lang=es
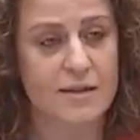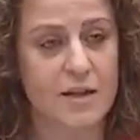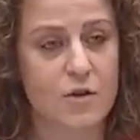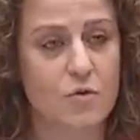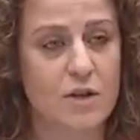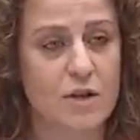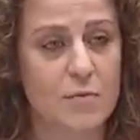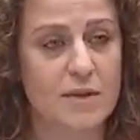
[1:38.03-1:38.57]

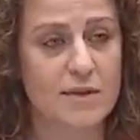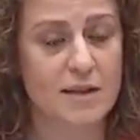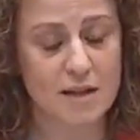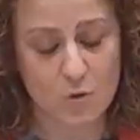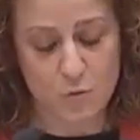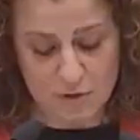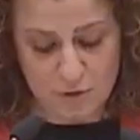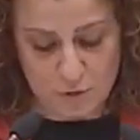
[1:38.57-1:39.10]
tiene un límite
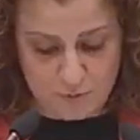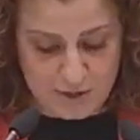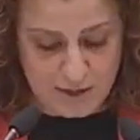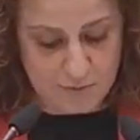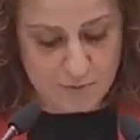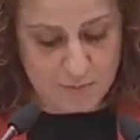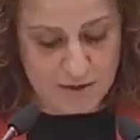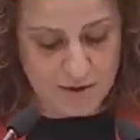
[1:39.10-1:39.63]
de
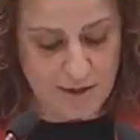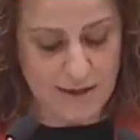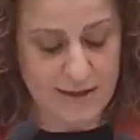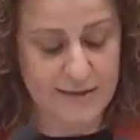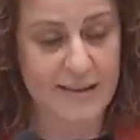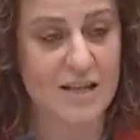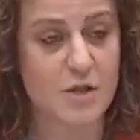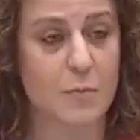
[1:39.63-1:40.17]
4.000
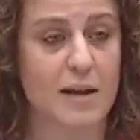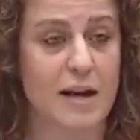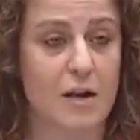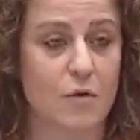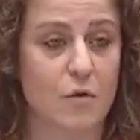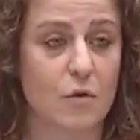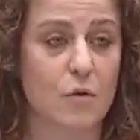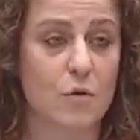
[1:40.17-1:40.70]
bicicletas para
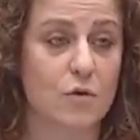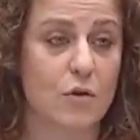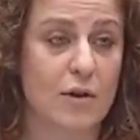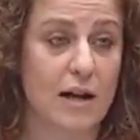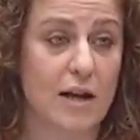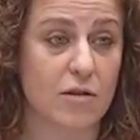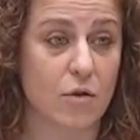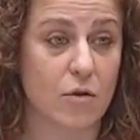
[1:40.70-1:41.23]
el conjunto
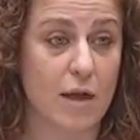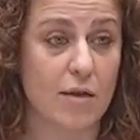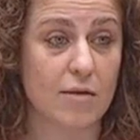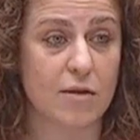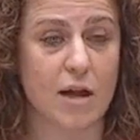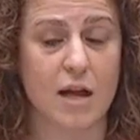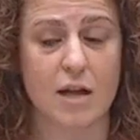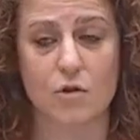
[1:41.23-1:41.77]
de la
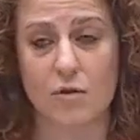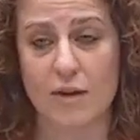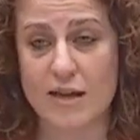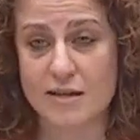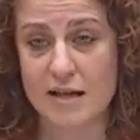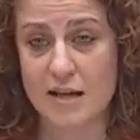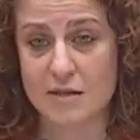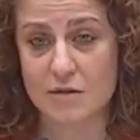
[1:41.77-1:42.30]
ciudad, a
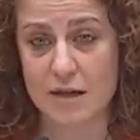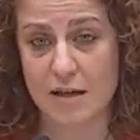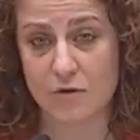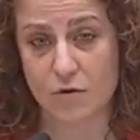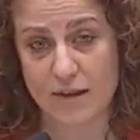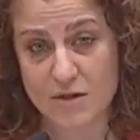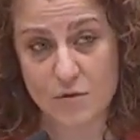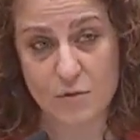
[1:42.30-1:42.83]

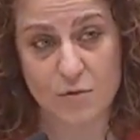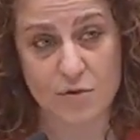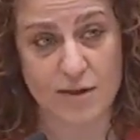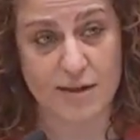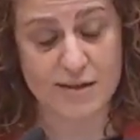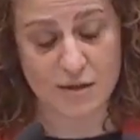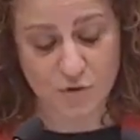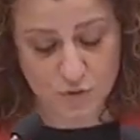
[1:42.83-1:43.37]
todas
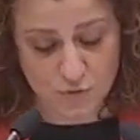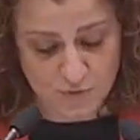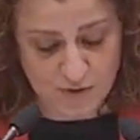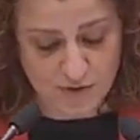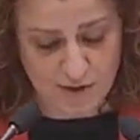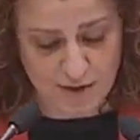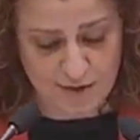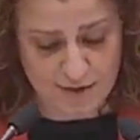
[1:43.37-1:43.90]
luces
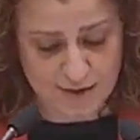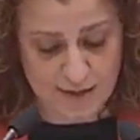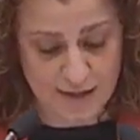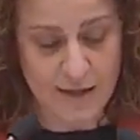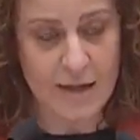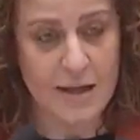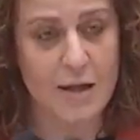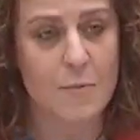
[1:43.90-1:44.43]

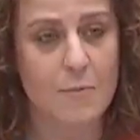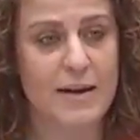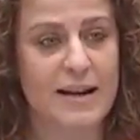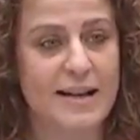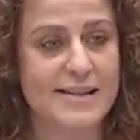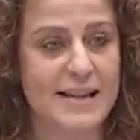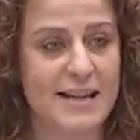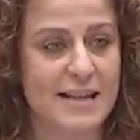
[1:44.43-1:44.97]
insuficiente,
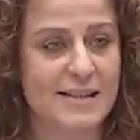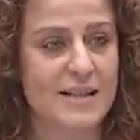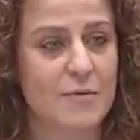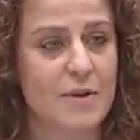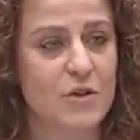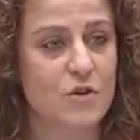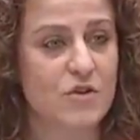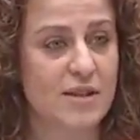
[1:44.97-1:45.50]
para seguir
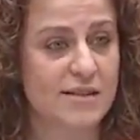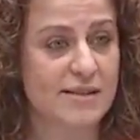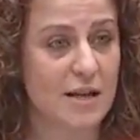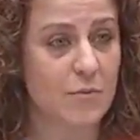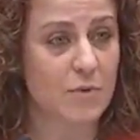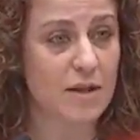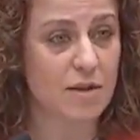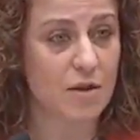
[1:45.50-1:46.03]
llevando este
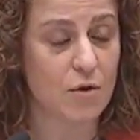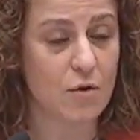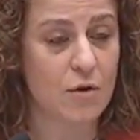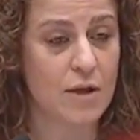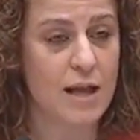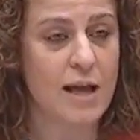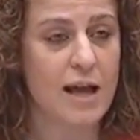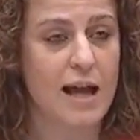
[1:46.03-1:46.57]

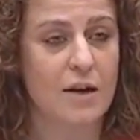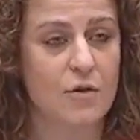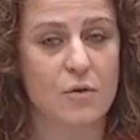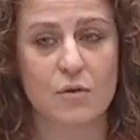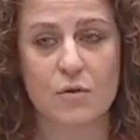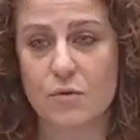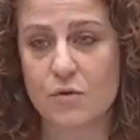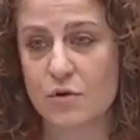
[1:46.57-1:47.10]
servicio al
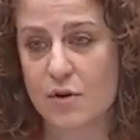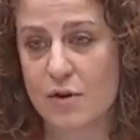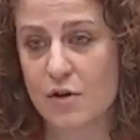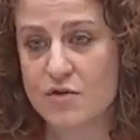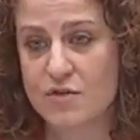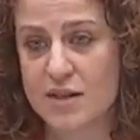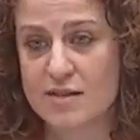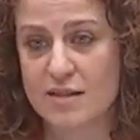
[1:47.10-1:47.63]
conjunto
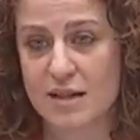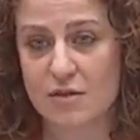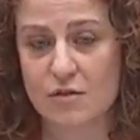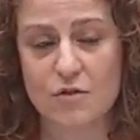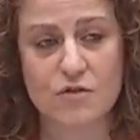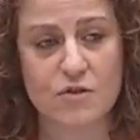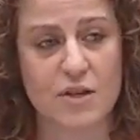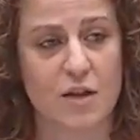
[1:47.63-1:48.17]
de los
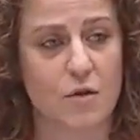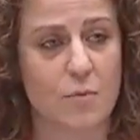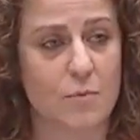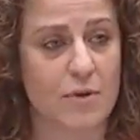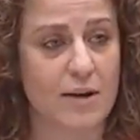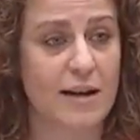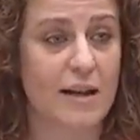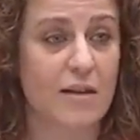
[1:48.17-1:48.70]
distritos que
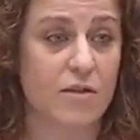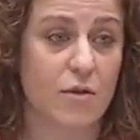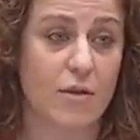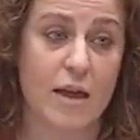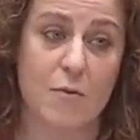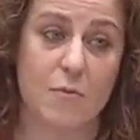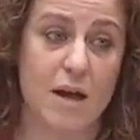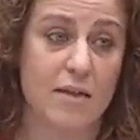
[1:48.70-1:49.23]
componen la
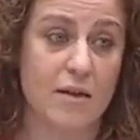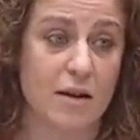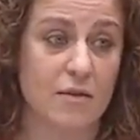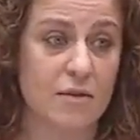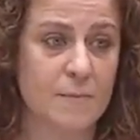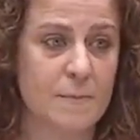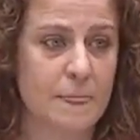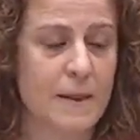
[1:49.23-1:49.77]
ciudad de Madrid.